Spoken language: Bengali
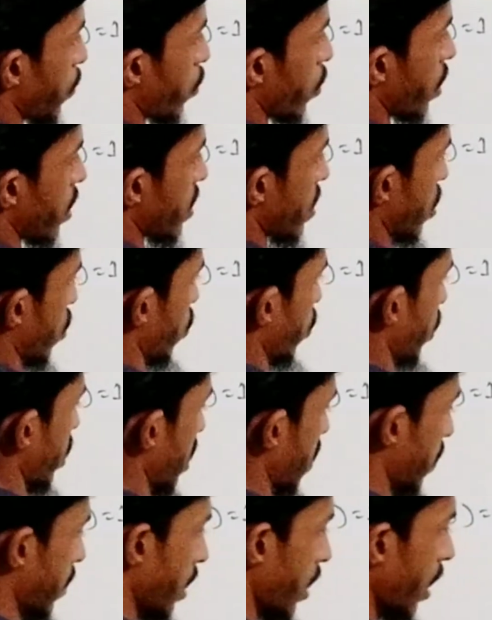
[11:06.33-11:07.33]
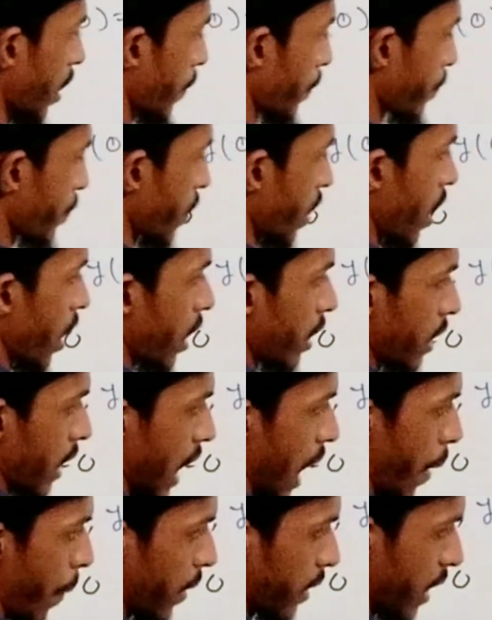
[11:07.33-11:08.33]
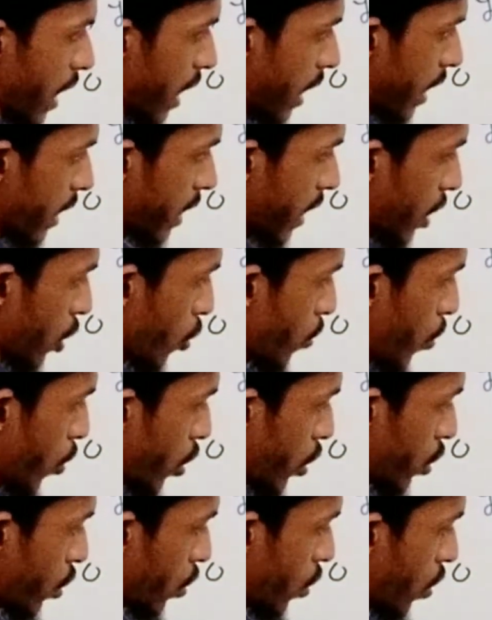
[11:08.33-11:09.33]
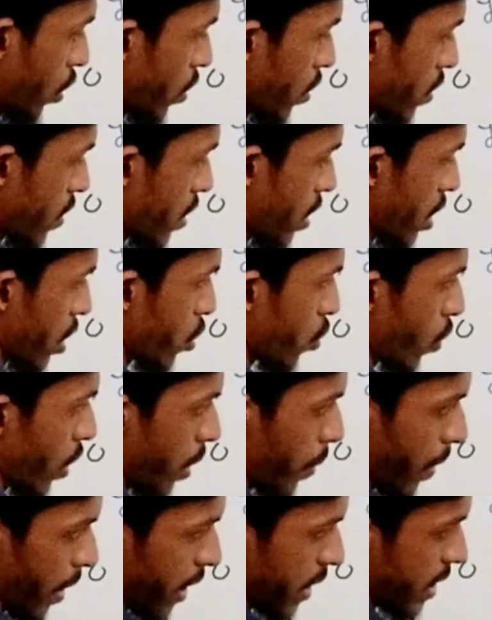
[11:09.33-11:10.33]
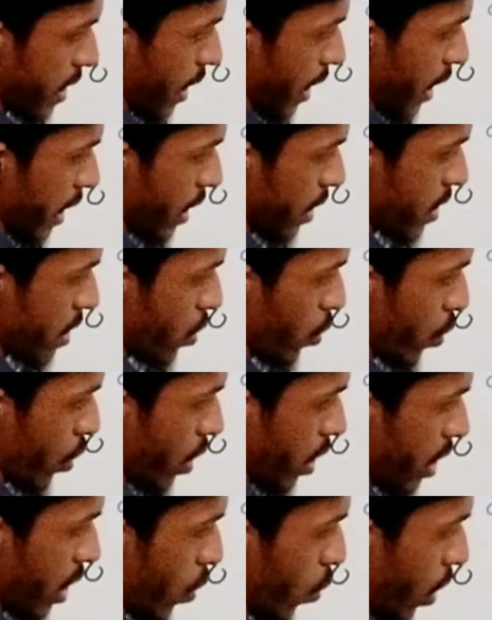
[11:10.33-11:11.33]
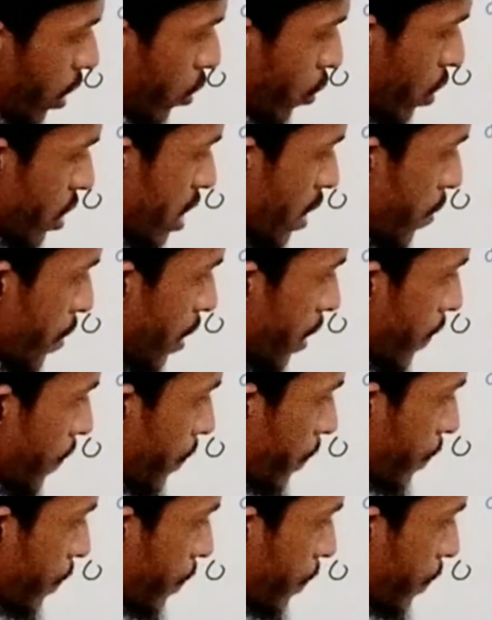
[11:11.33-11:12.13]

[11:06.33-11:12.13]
তো পুরোটা জিরো হয়ে যাবে তাই না তাহলে আমাদের আর কি থাকলো বলেন তো সি টু এর মানে যে এটা জিরো এটা ওয়ান হয়ে যাবে